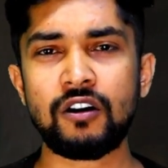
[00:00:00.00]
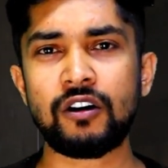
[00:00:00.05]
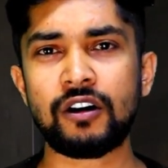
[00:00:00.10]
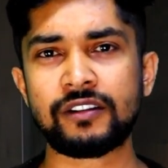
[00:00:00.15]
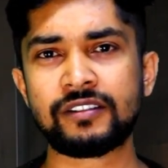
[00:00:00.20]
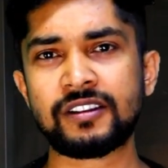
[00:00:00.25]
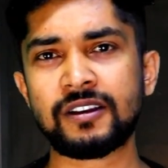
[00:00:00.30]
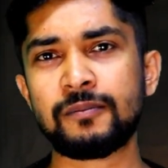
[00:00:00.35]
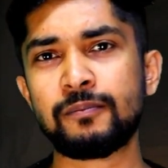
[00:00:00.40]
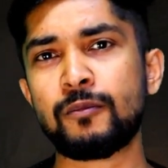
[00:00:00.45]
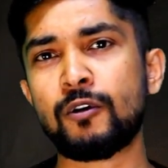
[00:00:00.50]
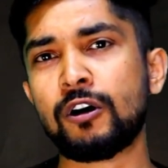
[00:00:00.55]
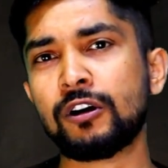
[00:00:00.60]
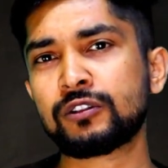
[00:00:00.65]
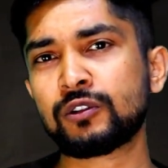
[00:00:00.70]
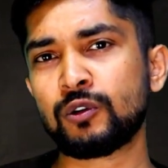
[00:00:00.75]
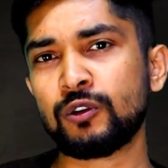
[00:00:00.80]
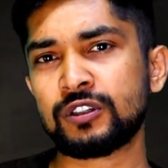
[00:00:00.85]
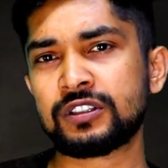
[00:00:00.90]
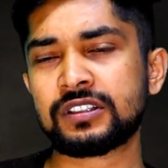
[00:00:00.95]
और सब
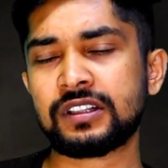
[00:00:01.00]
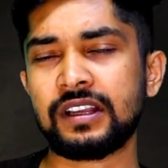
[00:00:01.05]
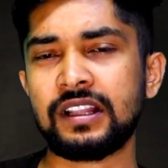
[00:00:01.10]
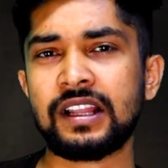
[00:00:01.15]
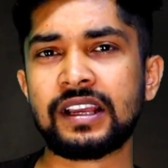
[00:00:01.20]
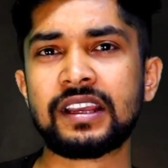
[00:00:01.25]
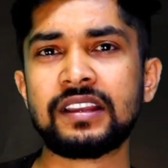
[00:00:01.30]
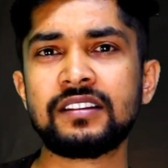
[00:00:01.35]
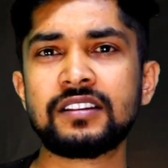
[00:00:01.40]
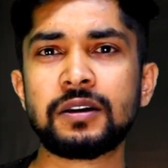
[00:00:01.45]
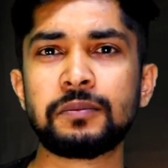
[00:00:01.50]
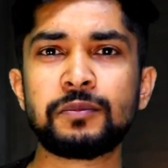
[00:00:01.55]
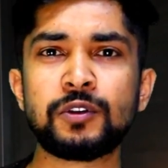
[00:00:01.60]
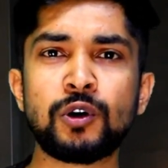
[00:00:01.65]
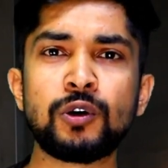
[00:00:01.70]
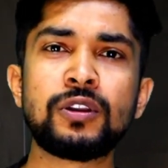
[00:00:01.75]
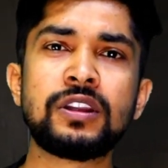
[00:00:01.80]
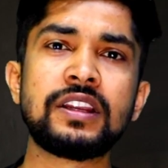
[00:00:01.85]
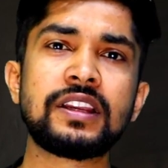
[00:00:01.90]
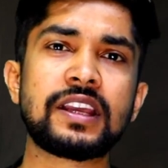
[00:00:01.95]
बहुत खुश थे लेकिन जब
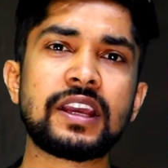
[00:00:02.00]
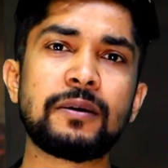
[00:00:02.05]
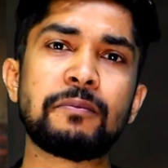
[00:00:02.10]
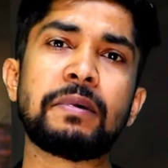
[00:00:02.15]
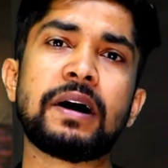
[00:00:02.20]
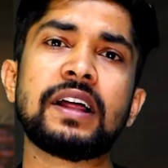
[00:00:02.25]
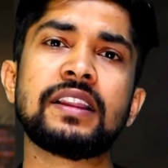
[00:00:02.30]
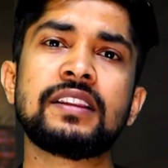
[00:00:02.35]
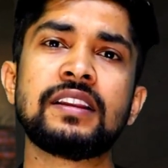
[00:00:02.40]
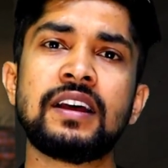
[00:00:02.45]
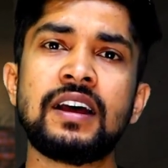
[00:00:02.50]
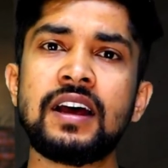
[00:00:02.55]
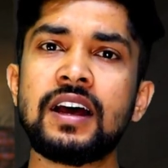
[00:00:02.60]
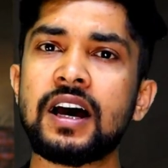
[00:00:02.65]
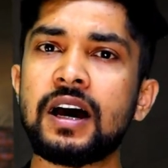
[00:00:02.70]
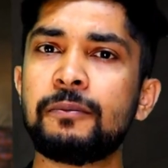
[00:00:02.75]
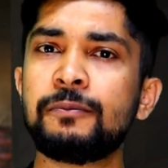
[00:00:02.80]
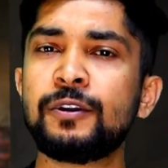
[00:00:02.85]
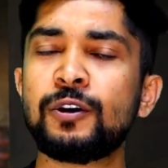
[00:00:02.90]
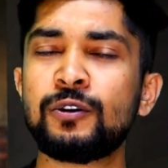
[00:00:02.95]
दो दिन के बाद
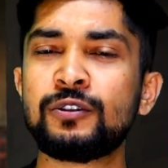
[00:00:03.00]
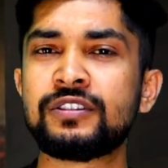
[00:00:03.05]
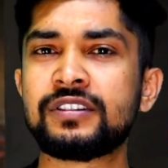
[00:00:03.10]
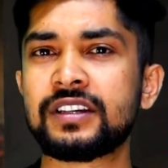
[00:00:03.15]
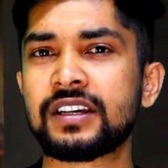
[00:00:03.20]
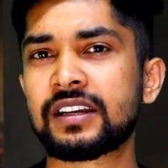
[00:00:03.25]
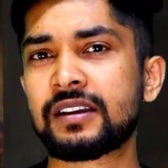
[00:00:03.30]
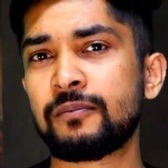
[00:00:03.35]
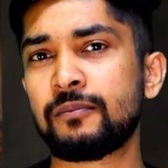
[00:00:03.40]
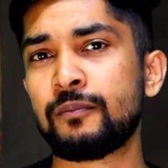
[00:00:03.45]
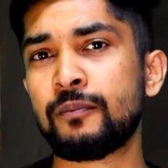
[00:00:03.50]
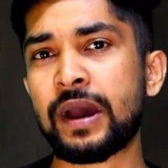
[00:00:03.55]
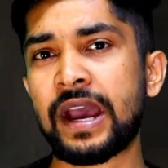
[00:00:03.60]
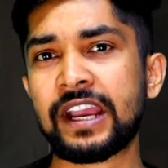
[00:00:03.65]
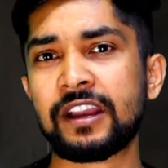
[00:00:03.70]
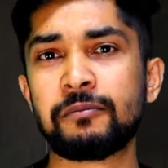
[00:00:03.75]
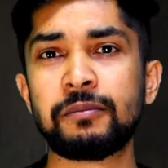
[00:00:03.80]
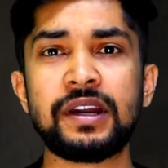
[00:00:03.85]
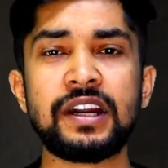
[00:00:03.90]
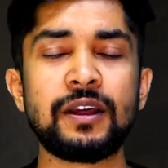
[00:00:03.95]
हमने वो चेक
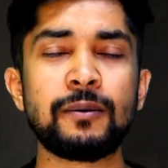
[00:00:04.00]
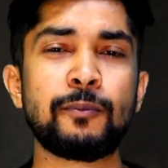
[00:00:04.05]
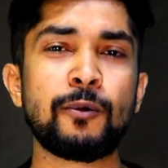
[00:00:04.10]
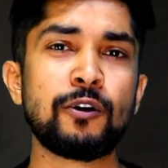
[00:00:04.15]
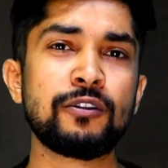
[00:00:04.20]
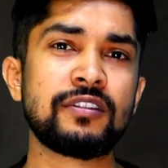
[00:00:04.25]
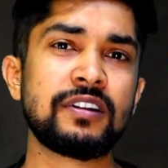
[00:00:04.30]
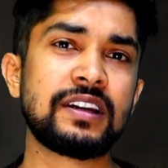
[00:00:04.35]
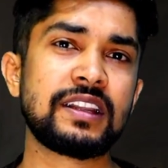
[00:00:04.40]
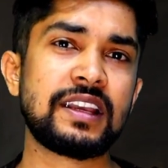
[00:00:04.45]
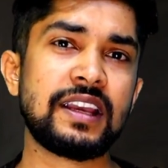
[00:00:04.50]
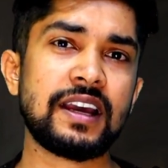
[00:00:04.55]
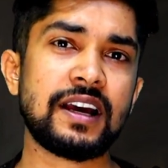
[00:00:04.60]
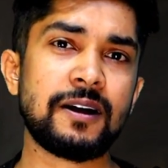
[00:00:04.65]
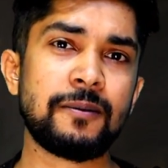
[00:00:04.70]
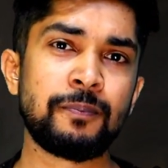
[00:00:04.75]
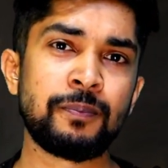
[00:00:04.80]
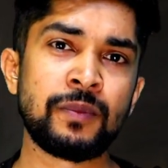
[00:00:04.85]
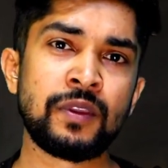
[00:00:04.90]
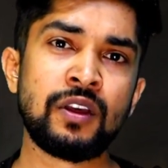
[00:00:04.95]
बैंक में डिपॉजिट
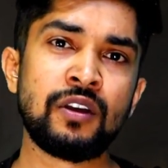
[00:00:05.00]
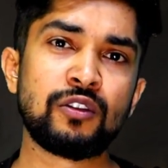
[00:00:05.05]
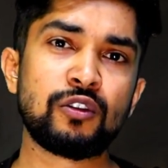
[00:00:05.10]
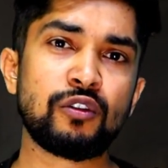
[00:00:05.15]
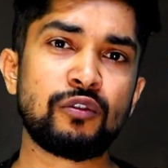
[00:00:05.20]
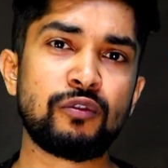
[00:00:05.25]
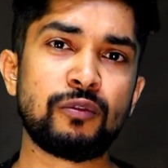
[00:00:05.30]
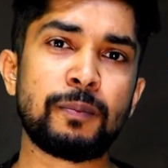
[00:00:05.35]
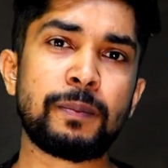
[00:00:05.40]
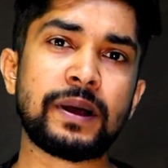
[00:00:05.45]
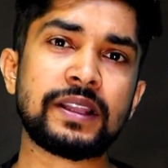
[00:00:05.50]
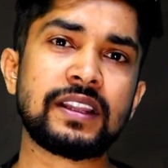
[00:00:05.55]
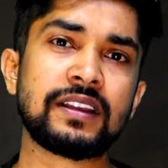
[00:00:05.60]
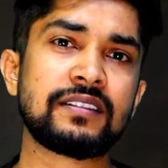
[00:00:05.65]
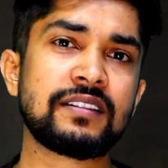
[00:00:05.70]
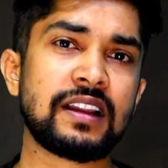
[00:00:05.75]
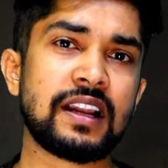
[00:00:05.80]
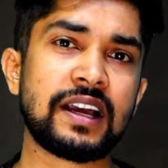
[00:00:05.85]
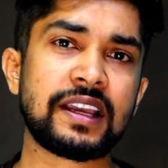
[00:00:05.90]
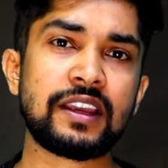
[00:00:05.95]
किया तो पता
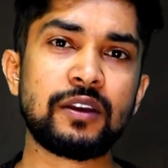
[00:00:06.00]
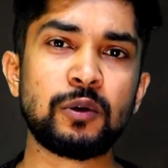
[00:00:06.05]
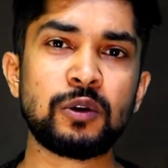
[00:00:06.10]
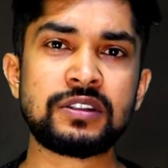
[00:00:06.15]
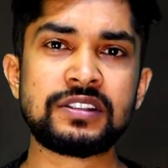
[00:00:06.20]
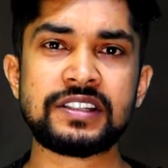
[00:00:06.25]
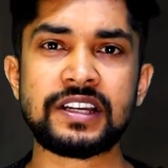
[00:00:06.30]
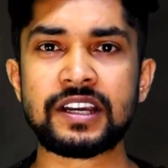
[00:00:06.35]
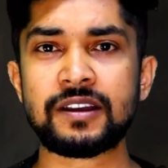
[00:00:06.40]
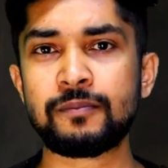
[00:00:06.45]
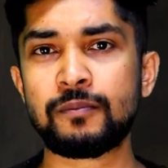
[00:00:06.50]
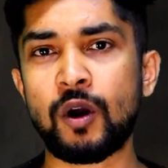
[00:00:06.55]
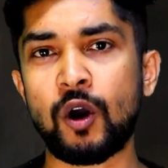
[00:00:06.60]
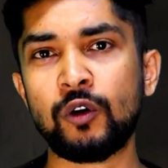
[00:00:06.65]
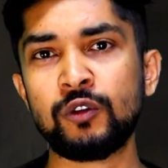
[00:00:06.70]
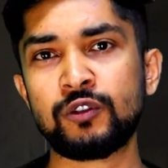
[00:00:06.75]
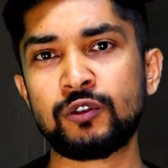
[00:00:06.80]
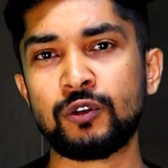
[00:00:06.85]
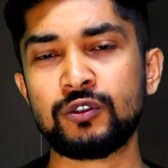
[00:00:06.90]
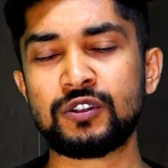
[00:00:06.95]
चला कि वो चेक
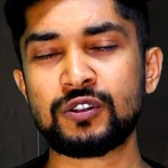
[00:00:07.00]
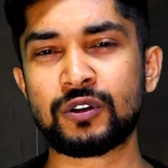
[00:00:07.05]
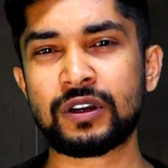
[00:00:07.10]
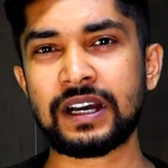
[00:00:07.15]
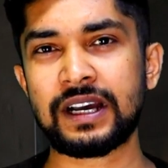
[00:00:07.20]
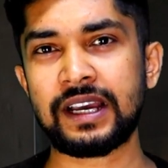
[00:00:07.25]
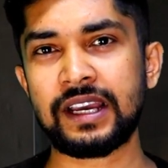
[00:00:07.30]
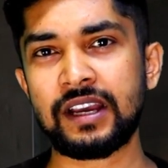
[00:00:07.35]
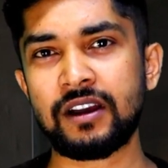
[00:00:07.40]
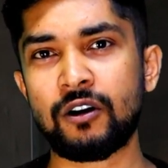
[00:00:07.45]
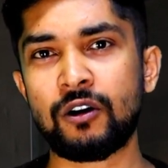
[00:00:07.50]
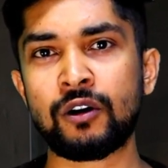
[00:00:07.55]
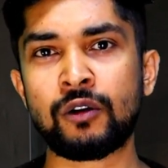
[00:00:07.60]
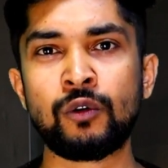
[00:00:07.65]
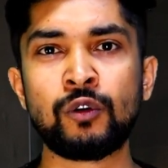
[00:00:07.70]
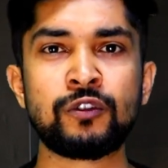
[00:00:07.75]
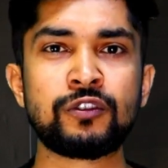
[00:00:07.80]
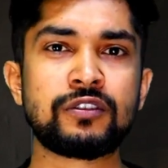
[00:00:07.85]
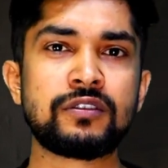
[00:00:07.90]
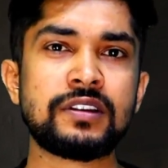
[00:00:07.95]
बाउंस हो चुका है
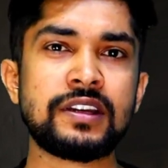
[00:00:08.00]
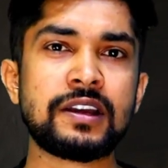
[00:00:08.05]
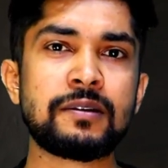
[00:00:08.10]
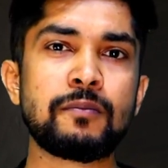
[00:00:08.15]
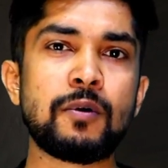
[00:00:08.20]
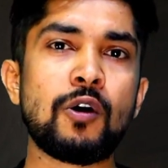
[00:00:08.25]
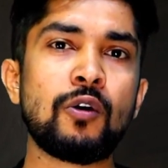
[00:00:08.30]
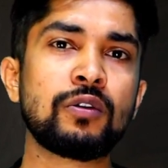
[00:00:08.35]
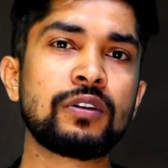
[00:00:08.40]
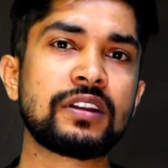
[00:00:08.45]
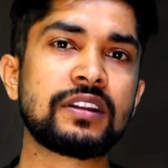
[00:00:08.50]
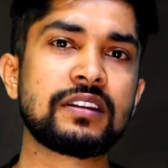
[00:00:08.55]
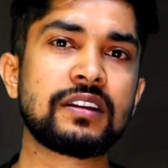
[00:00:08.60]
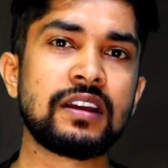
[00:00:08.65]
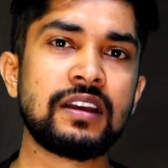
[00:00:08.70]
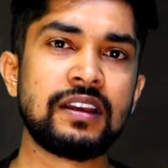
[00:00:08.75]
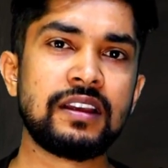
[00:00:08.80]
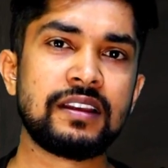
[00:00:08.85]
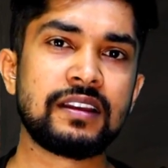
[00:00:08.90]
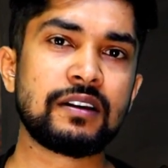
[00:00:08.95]
और उस चेक
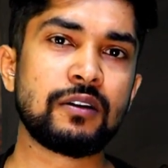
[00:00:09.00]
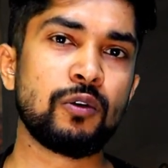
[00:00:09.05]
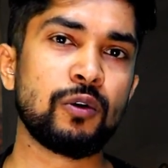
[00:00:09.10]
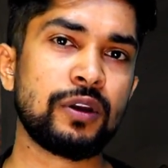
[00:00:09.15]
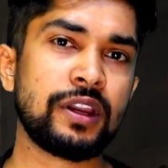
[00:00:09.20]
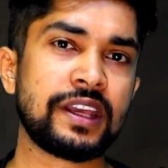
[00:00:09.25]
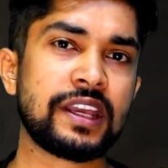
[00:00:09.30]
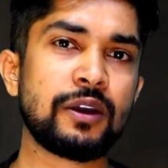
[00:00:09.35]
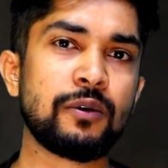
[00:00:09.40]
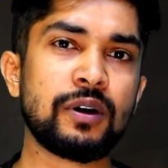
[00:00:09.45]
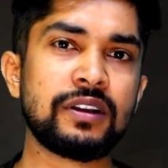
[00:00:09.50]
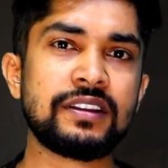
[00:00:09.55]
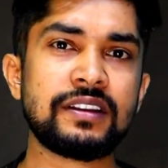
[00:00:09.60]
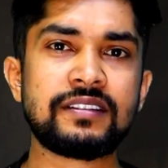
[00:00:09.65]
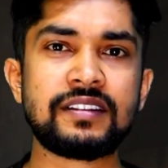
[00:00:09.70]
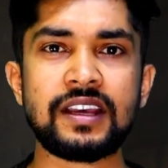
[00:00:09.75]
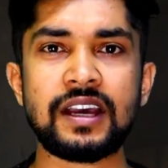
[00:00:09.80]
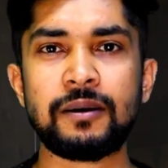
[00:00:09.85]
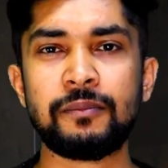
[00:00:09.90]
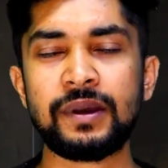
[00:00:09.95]
बाउंस होने के
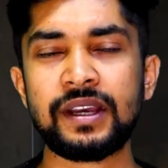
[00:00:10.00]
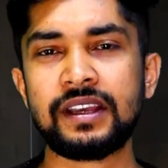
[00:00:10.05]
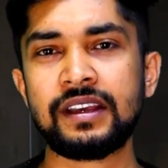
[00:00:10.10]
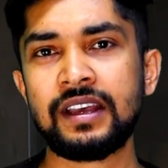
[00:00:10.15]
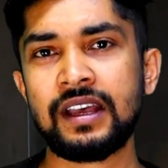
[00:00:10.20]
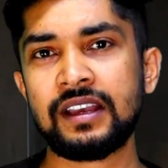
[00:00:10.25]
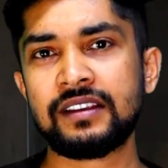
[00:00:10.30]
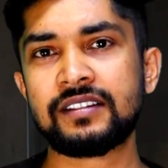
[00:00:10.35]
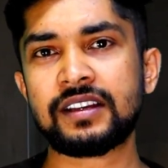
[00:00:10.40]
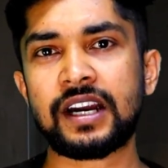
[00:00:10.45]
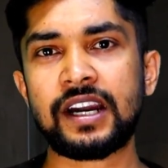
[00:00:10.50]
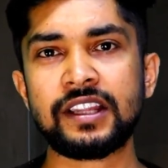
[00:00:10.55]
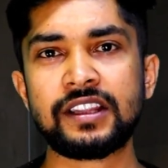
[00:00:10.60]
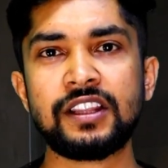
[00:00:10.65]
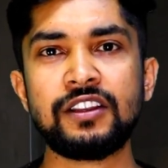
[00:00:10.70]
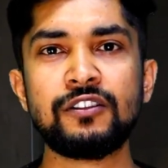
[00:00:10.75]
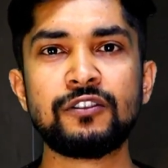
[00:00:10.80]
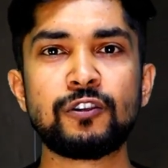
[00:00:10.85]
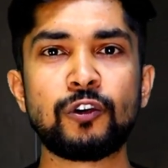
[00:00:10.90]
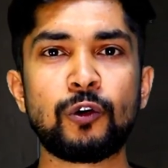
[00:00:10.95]
वजह से हमें साढ़े
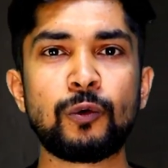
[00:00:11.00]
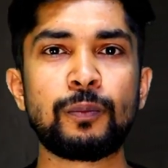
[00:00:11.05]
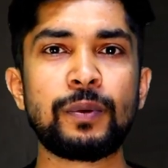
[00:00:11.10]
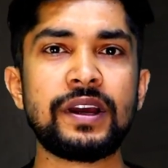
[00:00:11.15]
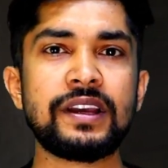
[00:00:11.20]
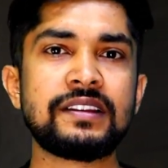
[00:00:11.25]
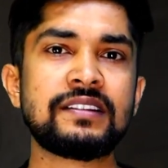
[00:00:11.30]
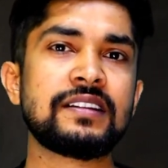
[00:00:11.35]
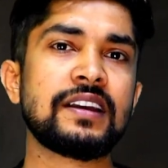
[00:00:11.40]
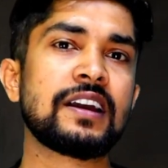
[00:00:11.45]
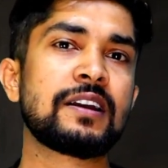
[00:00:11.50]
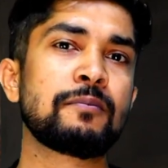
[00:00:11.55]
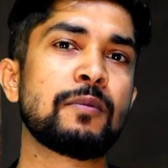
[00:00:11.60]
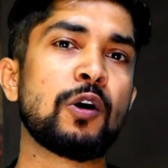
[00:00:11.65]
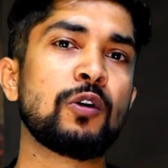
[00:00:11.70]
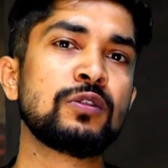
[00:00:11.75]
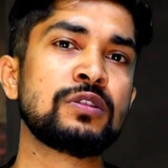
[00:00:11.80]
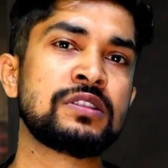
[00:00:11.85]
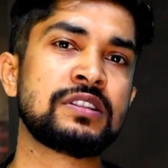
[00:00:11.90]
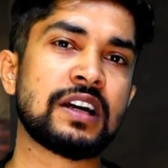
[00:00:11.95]
तीन सौ रुपये चेक
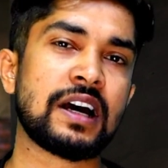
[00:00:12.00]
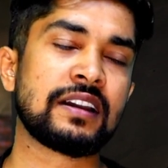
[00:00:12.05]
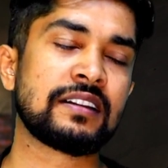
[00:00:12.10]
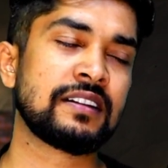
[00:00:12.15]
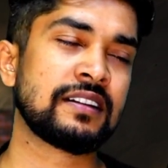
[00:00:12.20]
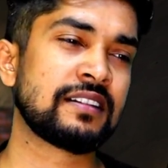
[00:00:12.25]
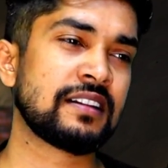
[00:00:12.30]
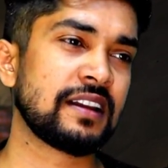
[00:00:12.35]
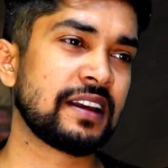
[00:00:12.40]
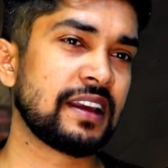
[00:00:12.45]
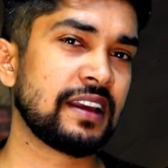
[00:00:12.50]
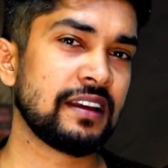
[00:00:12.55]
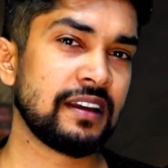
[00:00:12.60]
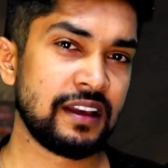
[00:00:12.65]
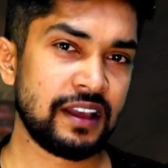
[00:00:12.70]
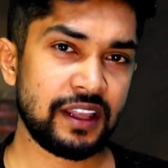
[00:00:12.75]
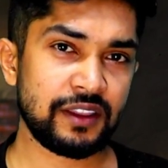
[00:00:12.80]
बाउंस चार्जेस लगे